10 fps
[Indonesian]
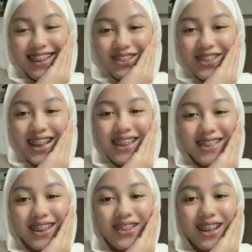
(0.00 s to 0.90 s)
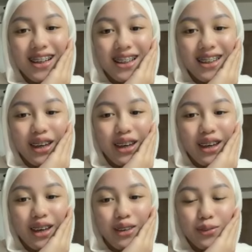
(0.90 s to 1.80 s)
makasih yang udah
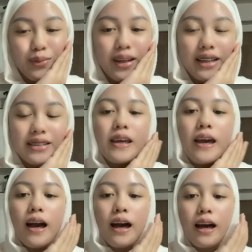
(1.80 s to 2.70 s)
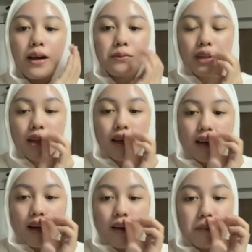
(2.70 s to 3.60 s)
nge-gift makasih ya
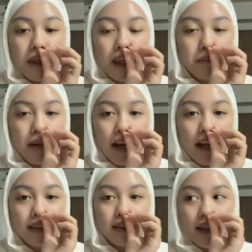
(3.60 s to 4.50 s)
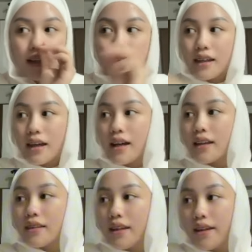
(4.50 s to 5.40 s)
Laura bikin brand aja iya
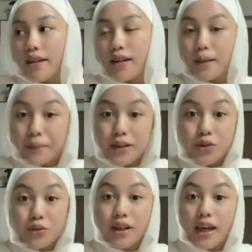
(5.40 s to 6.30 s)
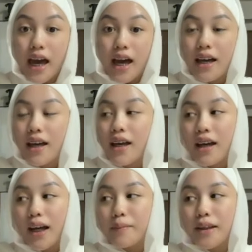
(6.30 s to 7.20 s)
nanti coming soon ya
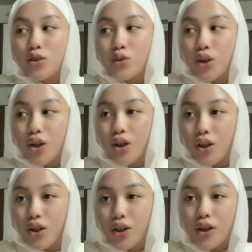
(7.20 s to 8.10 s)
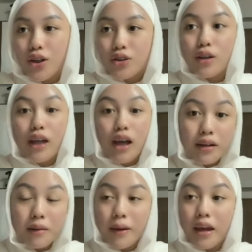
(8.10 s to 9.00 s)
coming soon Soalnya aku
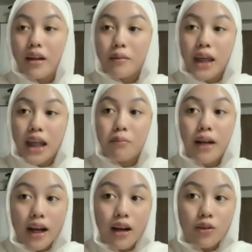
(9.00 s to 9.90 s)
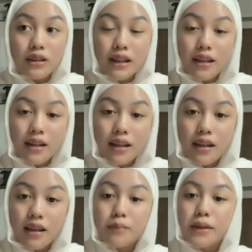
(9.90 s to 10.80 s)
emang lagi pengen kebikin brand aku
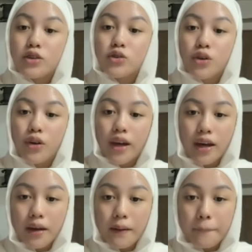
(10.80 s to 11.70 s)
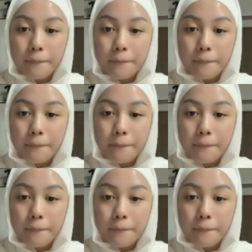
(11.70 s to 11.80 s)
sendiri, coming soon, oke? Okay?